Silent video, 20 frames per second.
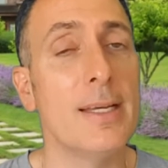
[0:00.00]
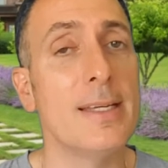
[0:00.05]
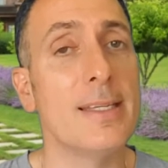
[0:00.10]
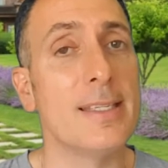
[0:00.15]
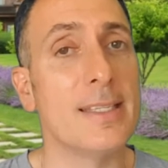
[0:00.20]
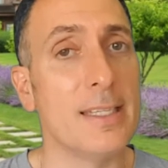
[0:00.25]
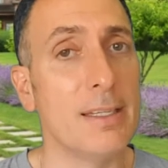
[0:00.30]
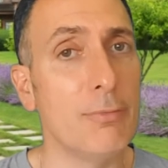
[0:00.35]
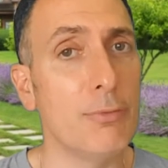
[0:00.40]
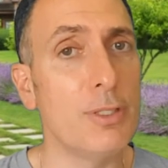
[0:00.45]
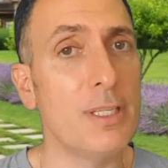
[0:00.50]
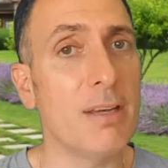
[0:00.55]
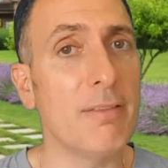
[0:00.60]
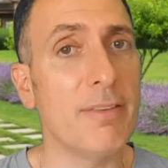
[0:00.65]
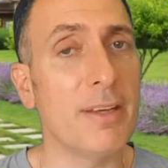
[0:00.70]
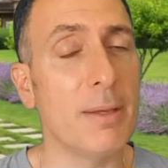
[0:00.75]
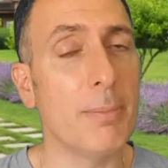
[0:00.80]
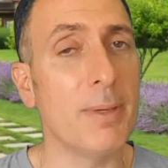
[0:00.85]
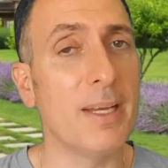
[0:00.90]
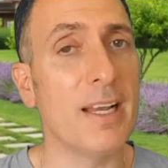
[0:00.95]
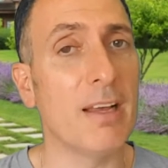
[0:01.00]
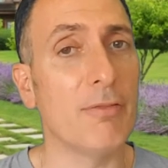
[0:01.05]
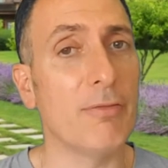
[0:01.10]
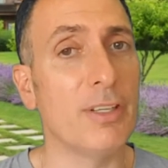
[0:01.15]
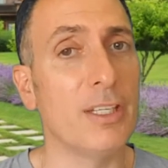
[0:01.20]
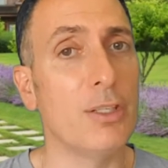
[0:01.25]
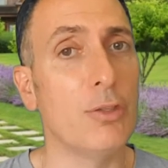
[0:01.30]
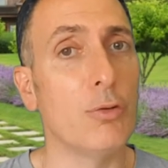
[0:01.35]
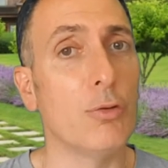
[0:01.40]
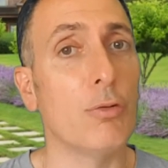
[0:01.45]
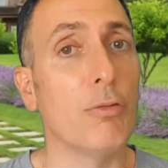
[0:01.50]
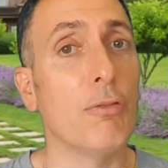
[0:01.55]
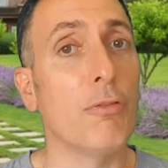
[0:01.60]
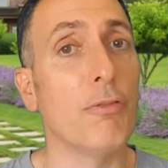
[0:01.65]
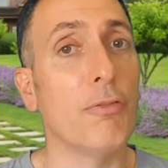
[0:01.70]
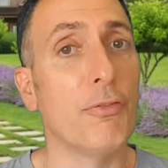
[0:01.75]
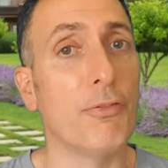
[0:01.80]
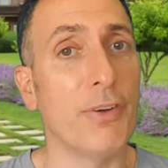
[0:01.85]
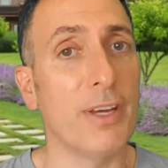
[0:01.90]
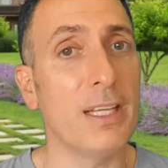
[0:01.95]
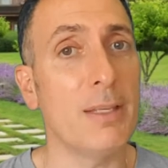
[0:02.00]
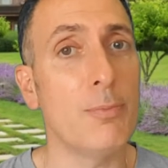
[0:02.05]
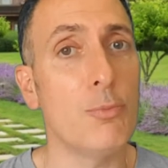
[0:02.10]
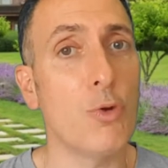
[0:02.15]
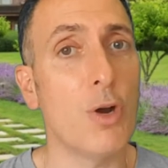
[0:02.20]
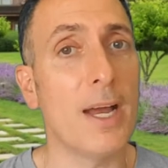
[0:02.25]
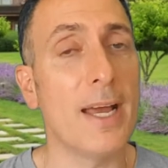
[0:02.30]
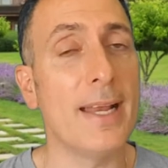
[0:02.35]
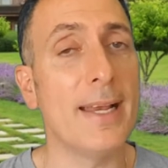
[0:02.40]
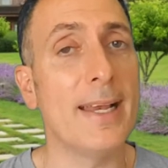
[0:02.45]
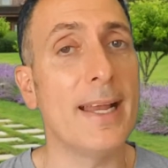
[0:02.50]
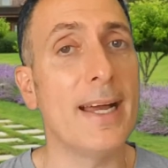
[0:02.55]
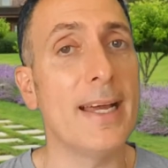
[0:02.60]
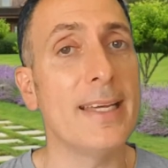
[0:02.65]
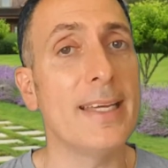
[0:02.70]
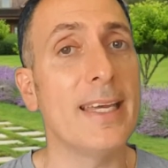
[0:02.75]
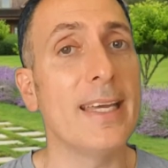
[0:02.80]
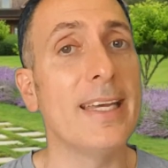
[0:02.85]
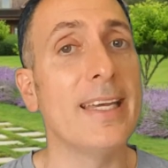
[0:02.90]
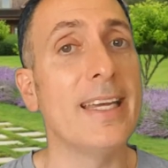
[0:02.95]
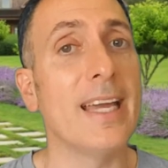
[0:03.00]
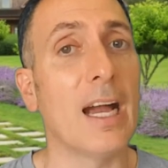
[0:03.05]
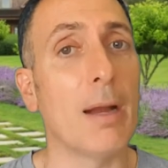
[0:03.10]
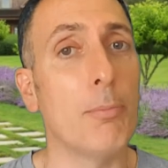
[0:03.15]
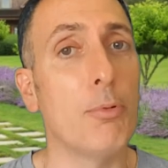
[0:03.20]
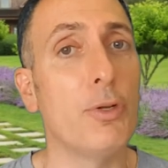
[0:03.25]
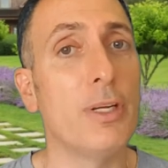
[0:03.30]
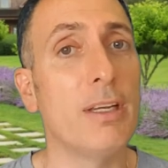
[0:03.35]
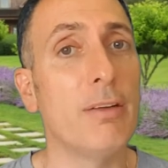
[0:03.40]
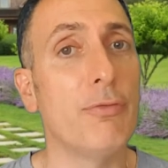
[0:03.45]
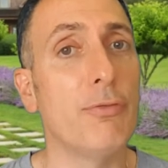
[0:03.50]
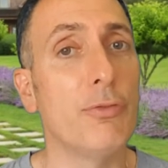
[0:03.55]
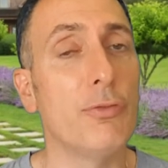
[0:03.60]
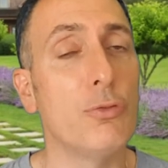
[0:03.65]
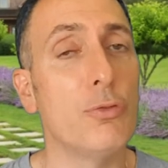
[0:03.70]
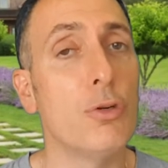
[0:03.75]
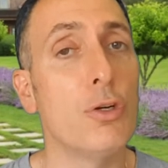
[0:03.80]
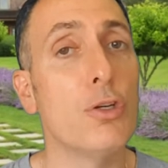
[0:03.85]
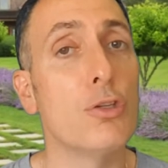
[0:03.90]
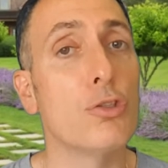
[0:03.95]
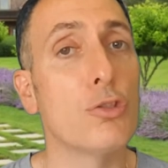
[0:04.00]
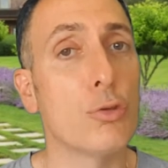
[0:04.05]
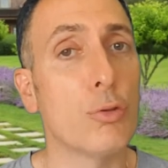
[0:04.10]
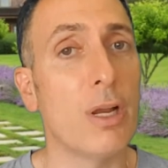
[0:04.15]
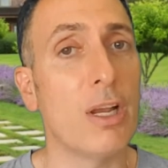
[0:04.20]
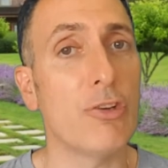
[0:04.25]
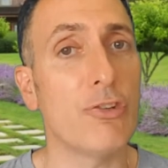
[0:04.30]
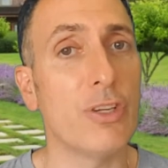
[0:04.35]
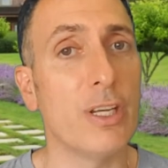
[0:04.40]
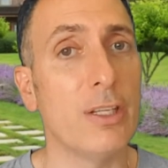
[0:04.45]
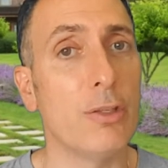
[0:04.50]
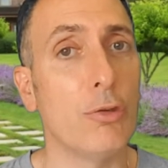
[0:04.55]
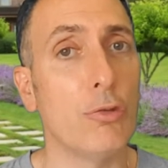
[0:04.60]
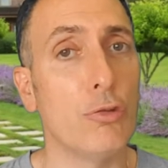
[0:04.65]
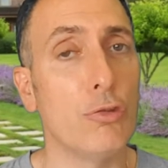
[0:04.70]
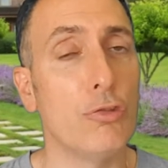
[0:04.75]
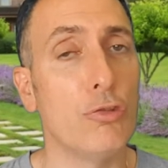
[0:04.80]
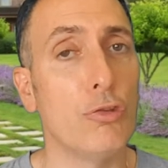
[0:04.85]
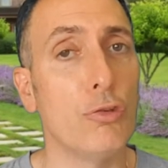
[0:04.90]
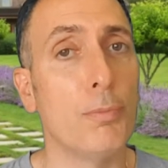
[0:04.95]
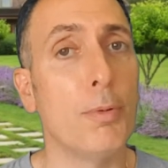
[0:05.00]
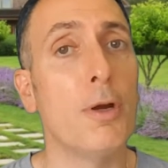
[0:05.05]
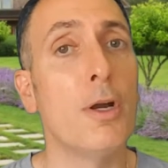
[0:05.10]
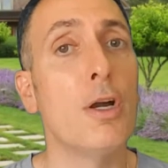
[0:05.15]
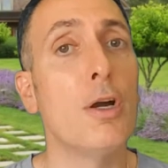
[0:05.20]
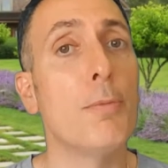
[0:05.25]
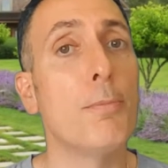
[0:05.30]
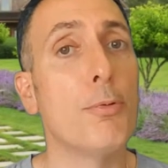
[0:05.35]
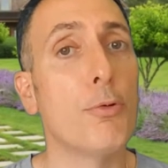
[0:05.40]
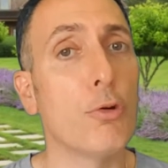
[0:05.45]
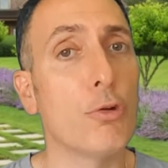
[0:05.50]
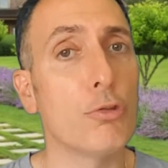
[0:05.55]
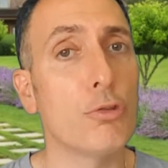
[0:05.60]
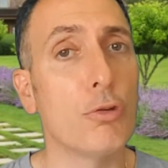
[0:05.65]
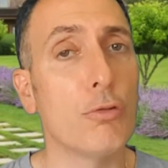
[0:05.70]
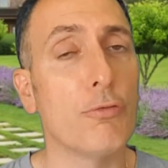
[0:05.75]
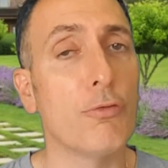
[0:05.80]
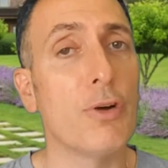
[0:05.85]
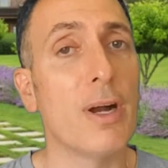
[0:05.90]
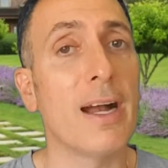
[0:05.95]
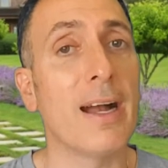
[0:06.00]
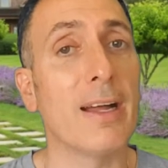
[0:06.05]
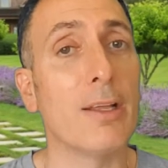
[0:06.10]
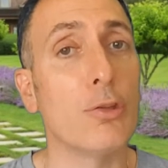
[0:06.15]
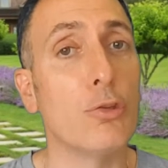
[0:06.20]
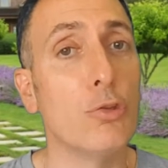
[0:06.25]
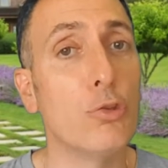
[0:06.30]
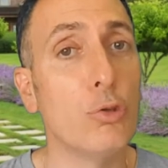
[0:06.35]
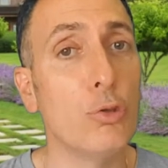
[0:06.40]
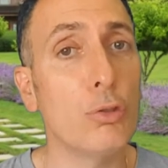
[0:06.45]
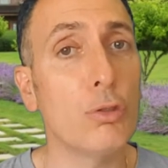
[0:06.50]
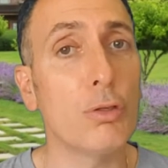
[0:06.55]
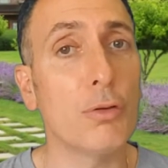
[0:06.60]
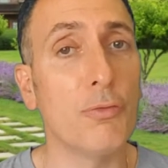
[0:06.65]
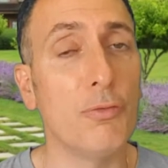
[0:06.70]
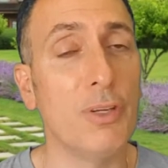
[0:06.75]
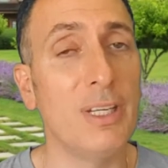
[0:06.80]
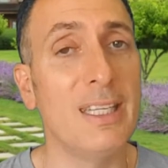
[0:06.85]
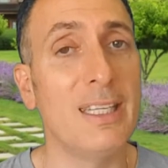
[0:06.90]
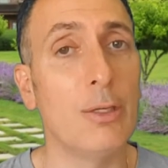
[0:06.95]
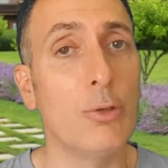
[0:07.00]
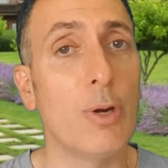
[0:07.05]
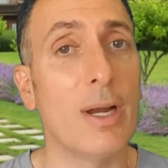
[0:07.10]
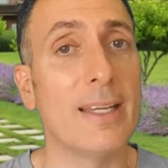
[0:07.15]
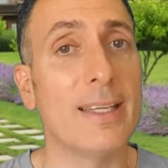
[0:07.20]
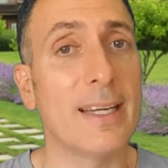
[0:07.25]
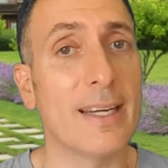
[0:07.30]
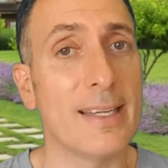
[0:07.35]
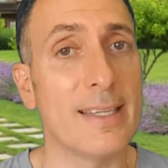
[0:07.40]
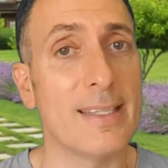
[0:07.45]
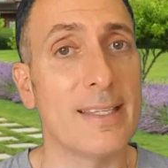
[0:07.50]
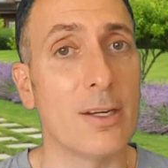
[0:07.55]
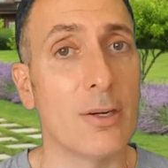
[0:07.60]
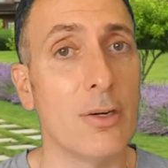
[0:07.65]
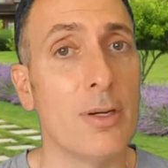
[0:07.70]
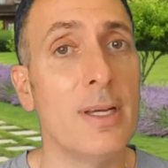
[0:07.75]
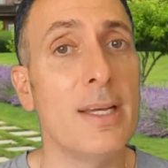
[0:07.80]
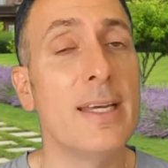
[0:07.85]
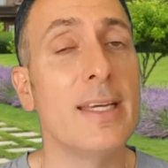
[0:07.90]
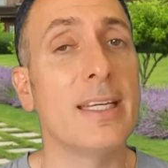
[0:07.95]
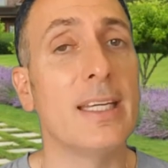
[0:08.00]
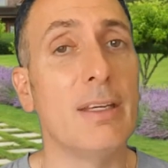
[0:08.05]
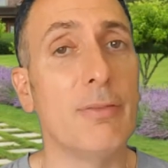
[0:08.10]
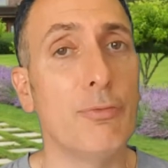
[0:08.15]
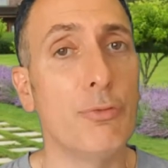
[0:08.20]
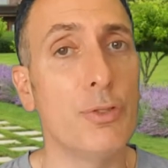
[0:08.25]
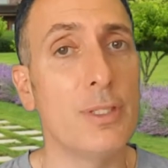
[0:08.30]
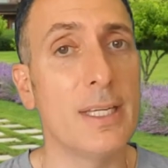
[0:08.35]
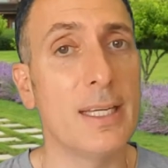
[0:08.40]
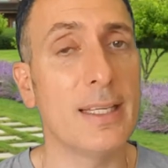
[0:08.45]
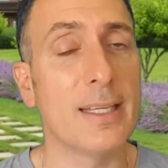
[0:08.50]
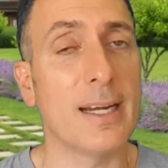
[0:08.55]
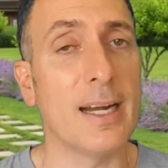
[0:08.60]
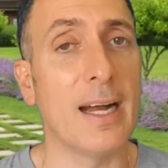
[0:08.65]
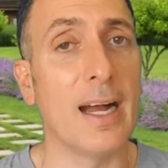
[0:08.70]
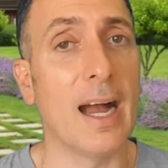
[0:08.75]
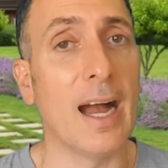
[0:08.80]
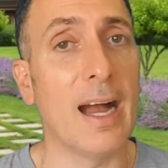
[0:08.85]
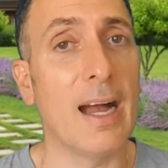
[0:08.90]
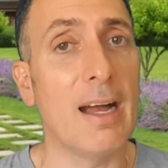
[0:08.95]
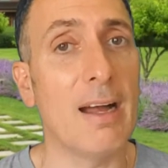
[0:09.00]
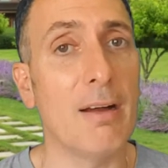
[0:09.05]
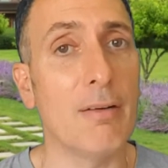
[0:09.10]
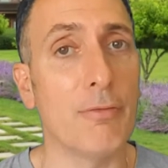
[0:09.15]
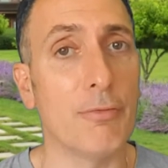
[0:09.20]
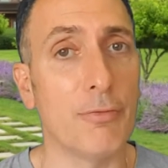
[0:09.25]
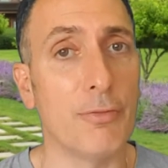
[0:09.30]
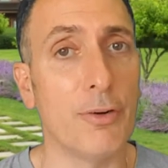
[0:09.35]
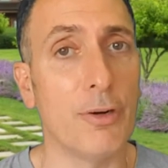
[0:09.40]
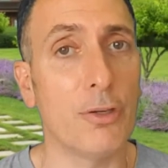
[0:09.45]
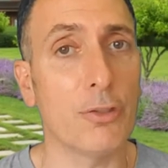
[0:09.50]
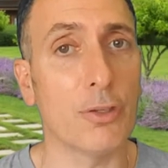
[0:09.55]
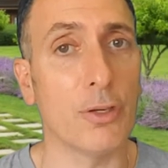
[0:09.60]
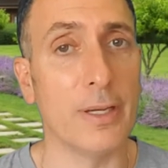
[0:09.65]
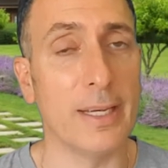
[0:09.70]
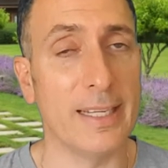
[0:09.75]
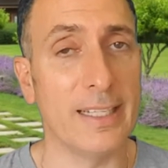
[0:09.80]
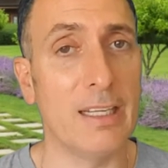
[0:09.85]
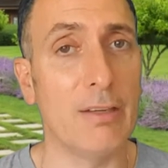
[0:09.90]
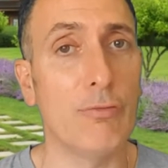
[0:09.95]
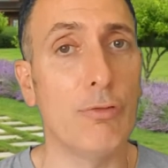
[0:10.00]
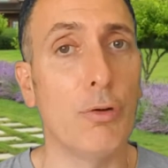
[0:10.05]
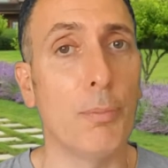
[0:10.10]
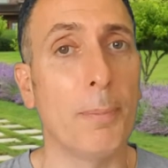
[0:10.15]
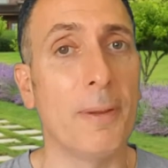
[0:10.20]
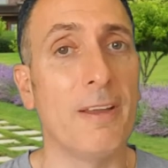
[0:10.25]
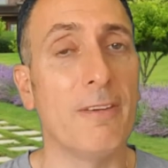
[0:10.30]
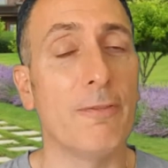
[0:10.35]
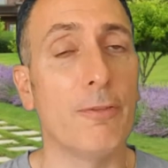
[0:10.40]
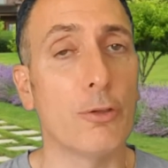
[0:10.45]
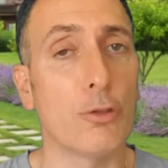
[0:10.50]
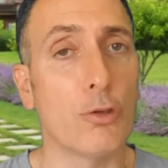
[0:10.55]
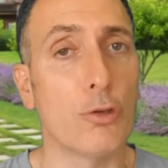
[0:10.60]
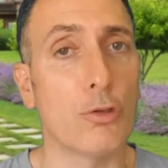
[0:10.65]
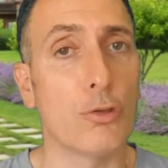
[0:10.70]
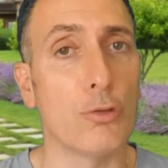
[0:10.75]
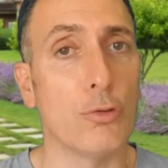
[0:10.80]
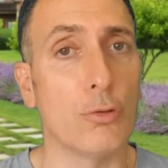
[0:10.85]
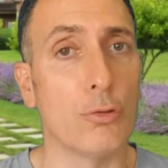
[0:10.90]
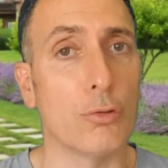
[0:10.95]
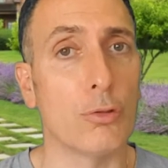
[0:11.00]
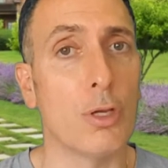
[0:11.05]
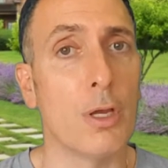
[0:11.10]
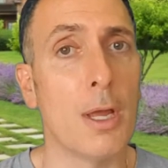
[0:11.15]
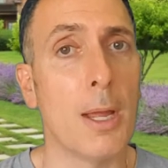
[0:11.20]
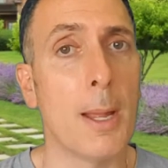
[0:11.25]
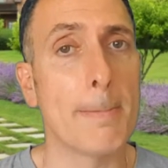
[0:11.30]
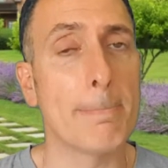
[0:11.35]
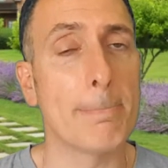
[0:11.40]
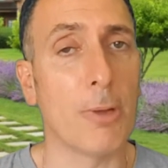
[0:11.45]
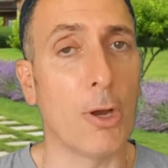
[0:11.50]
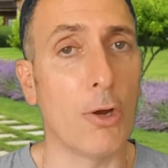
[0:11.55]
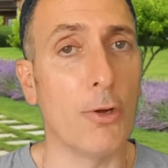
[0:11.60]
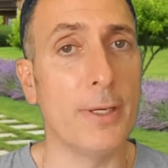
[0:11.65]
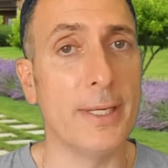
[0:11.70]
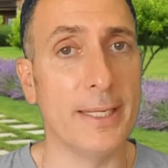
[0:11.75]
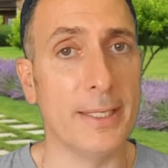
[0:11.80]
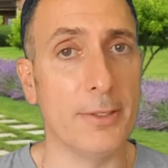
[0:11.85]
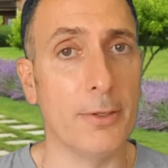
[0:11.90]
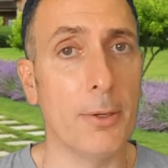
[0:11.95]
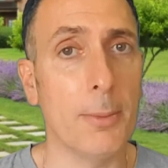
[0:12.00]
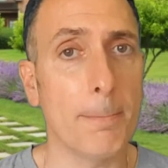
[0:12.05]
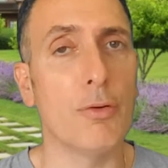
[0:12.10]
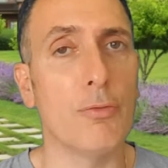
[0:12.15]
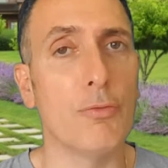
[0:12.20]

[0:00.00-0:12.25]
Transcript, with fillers: Si vous avez aimé la vidéo, faites-moi un like et abonnez-vous sur la chaîne de YouTube pour recevoir d'autres vidéos intéressantes qui vous aidera à vendre et développer votre compte en ligne.